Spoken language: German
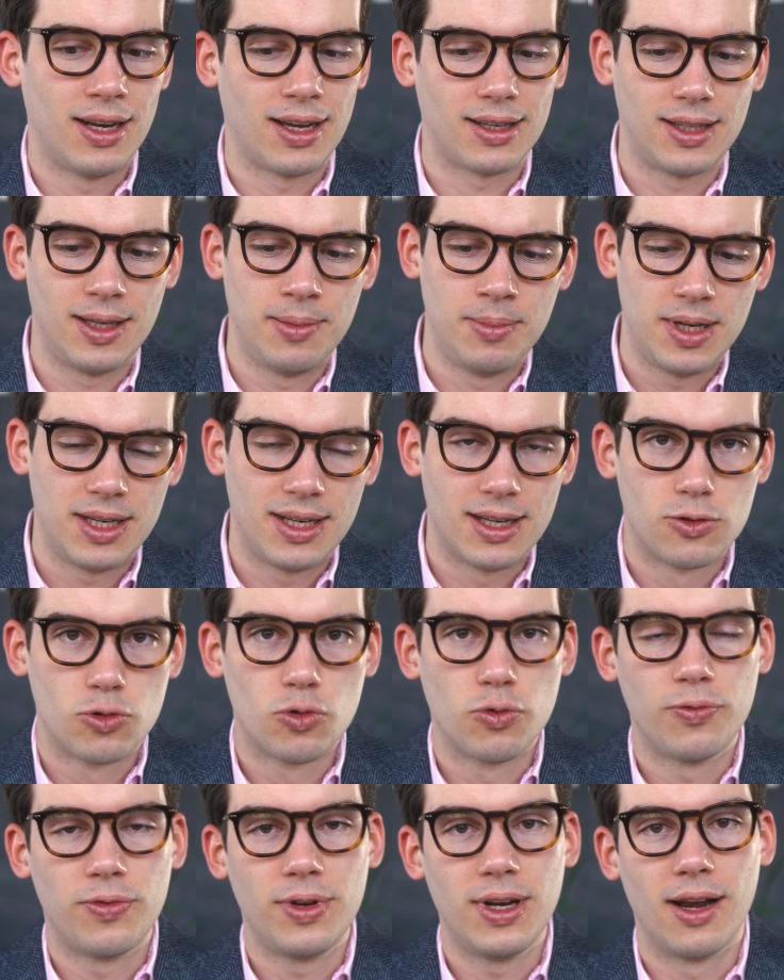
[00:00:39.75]
nachdem mich da
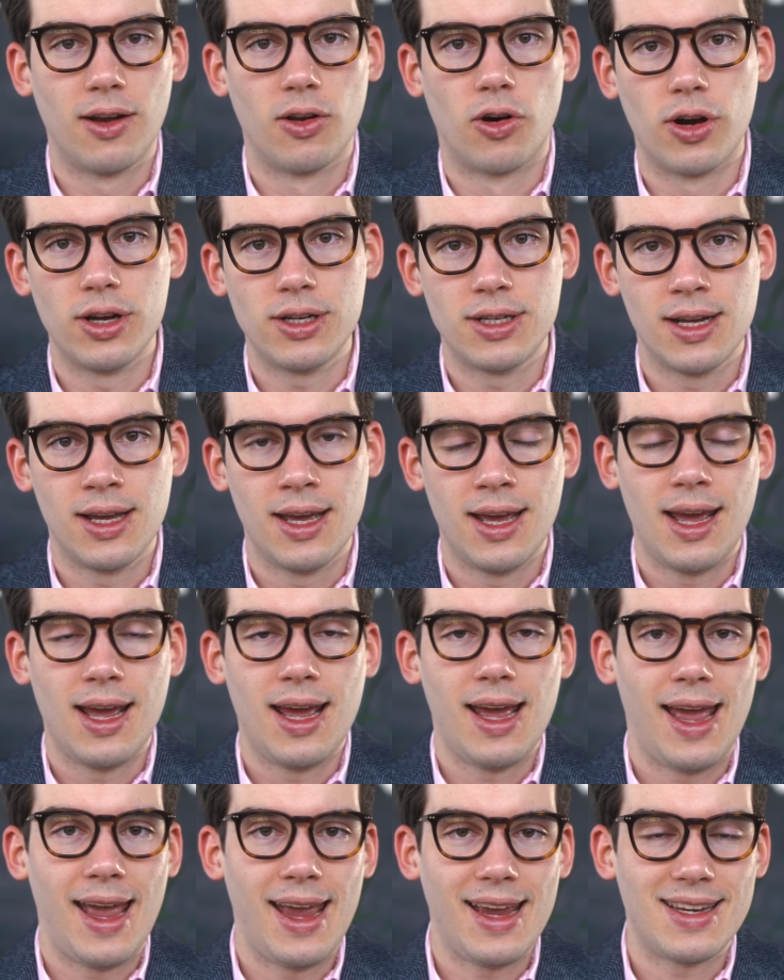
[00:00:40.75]
so viele Leute
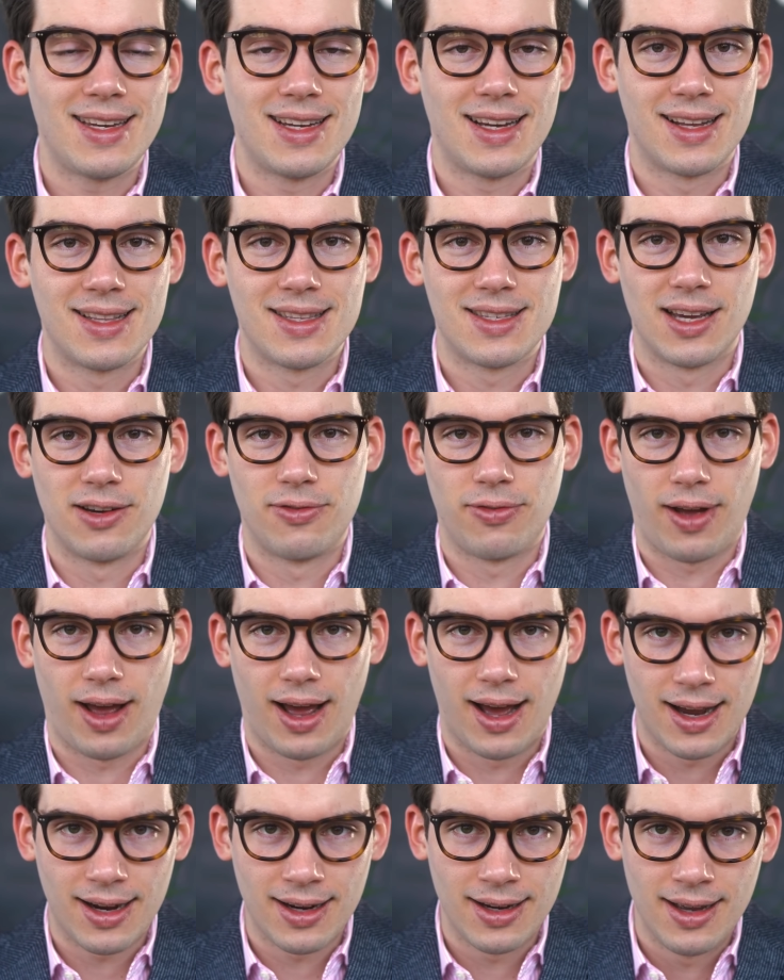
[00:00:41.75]
echt die ganze Zeit
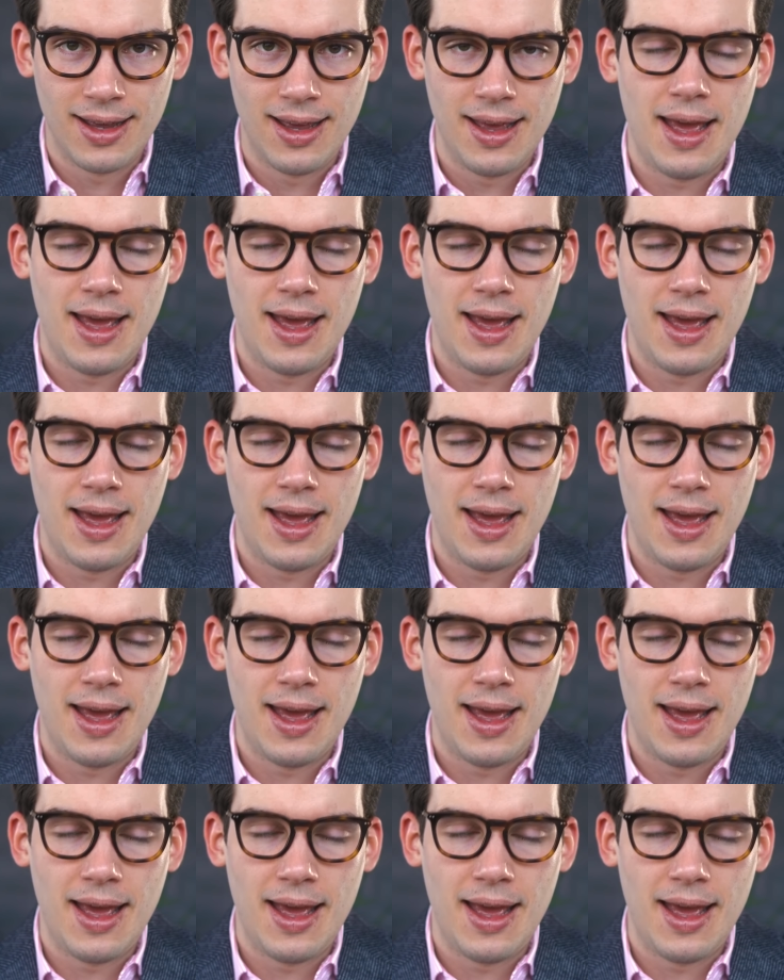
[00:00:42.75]
fragen,